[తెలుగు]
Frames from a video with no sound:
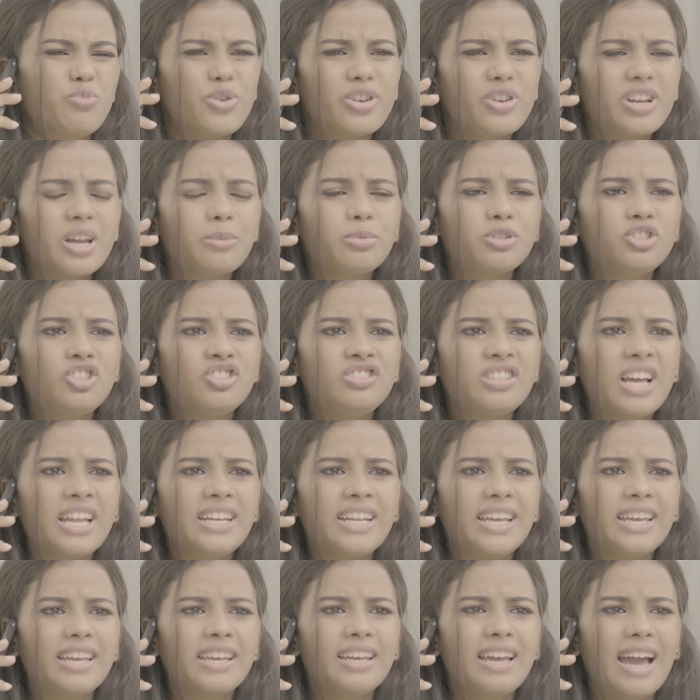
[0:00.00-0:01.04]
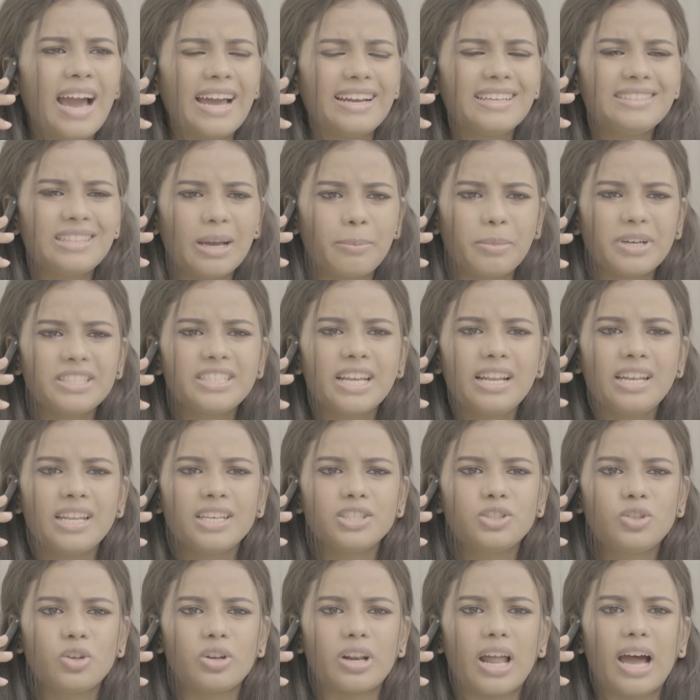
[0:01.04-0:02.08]
బుర్రా బుద్ధుందానే అనే తమాషాలు
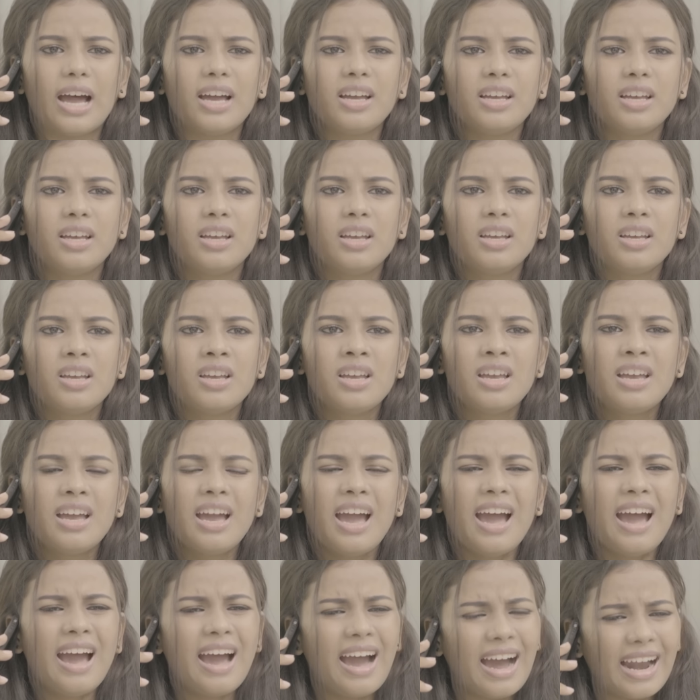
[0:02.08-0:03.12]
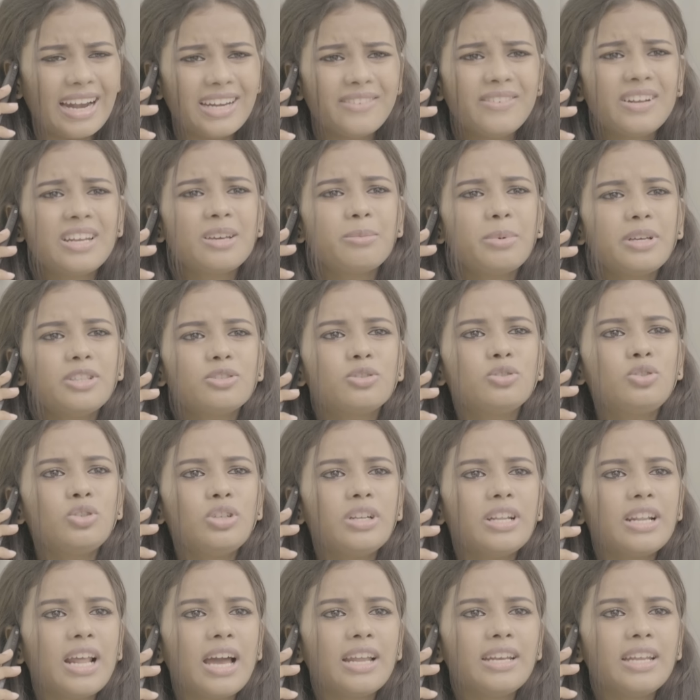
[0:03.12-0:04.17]
వేస్తుర్రా అడవిలో
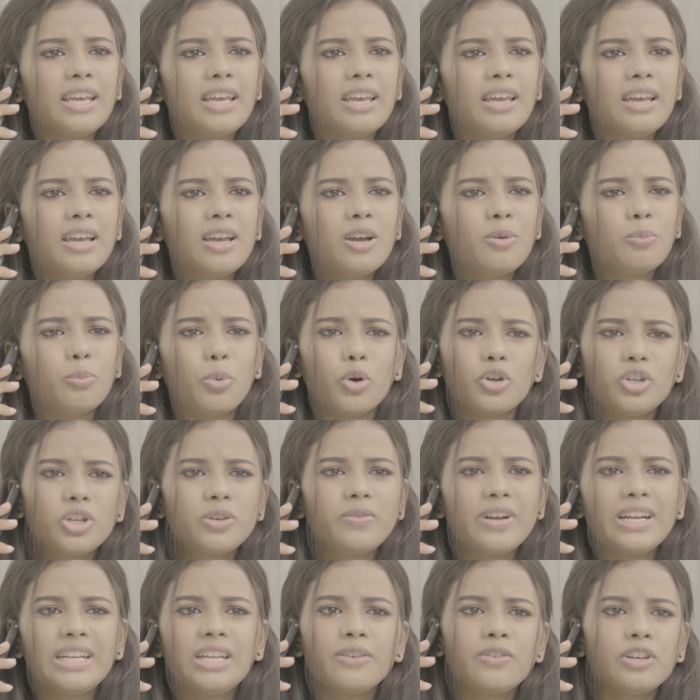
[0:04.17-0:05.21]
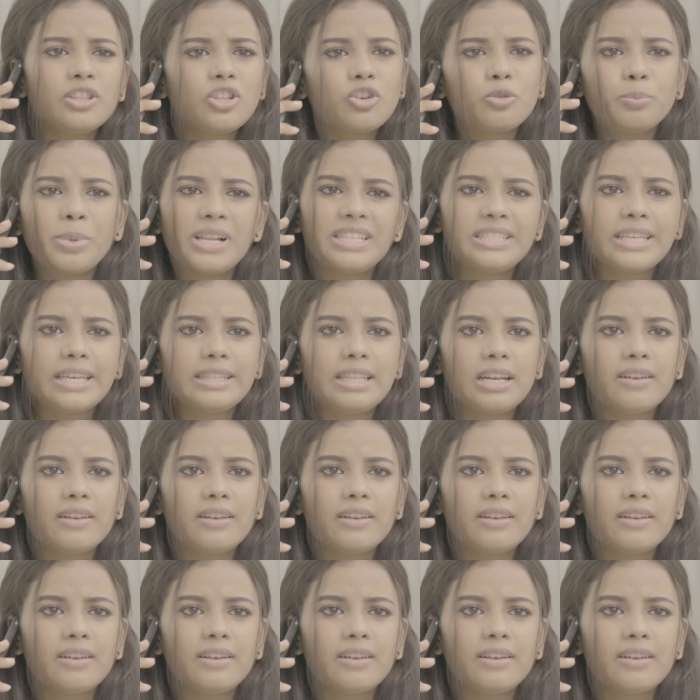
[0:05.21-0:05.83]
బతుకుతుర్రానే పొట్టు పెట్టి వంద రూపాయలు